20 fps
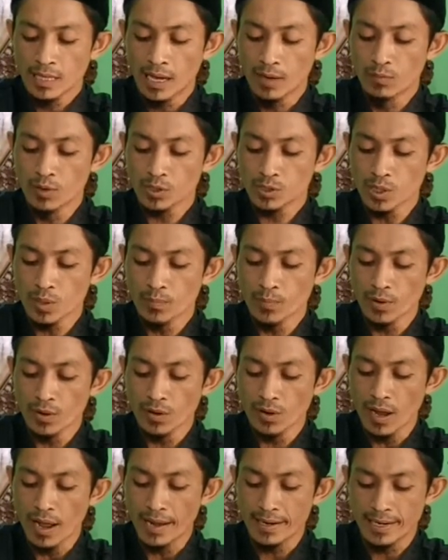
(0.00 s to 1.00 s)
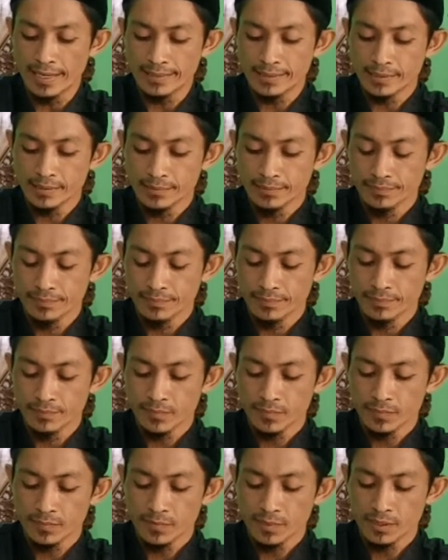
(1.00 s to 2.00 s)
Dawuh sapa Anas?
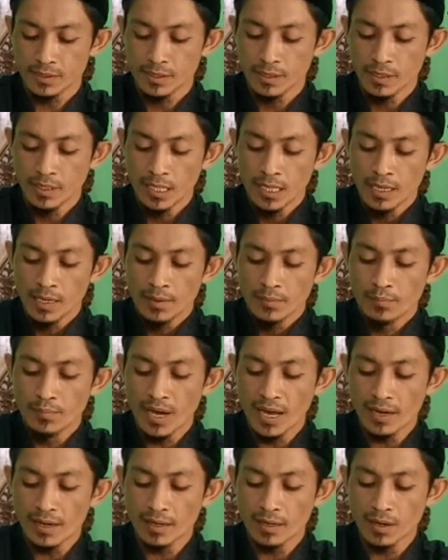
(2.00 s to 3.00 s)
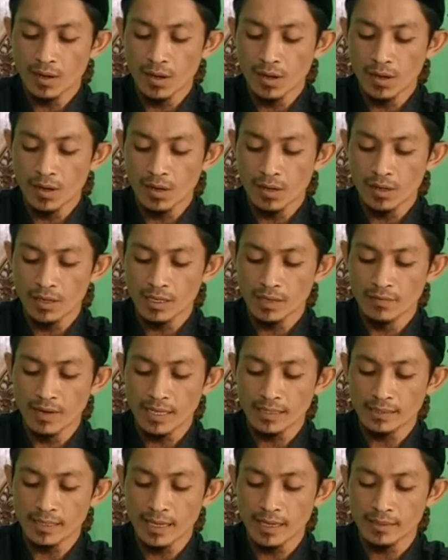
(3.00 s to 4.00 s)
Marro
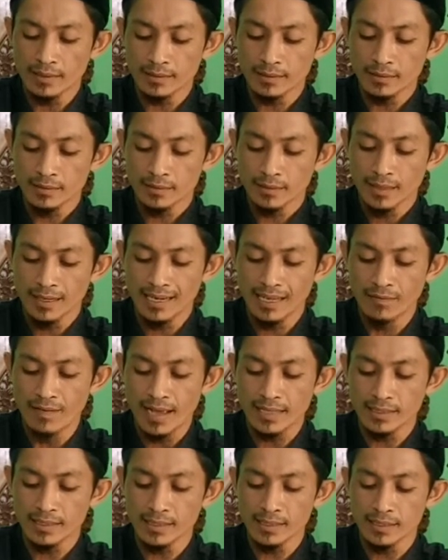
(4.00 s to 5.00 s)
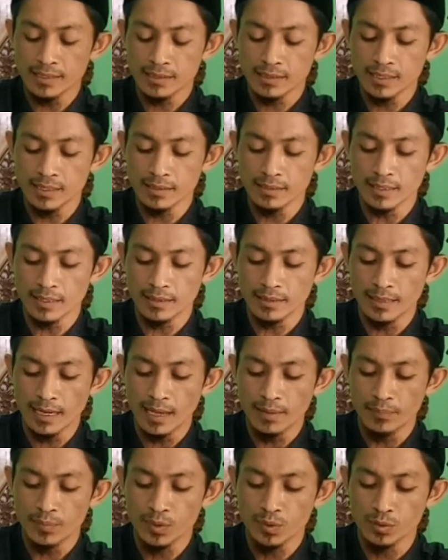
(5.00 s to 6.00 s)
liwatan ngliwati sinten
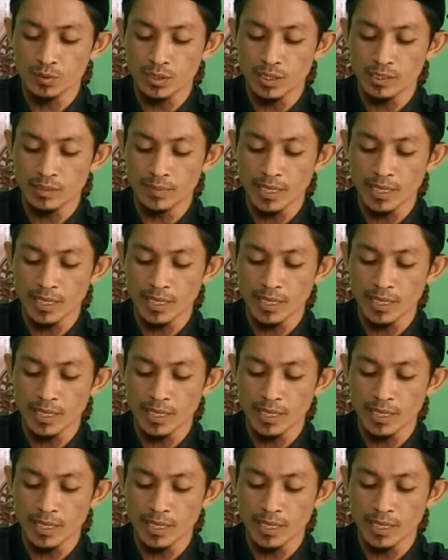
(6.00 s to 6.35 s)
Nabi Yusuf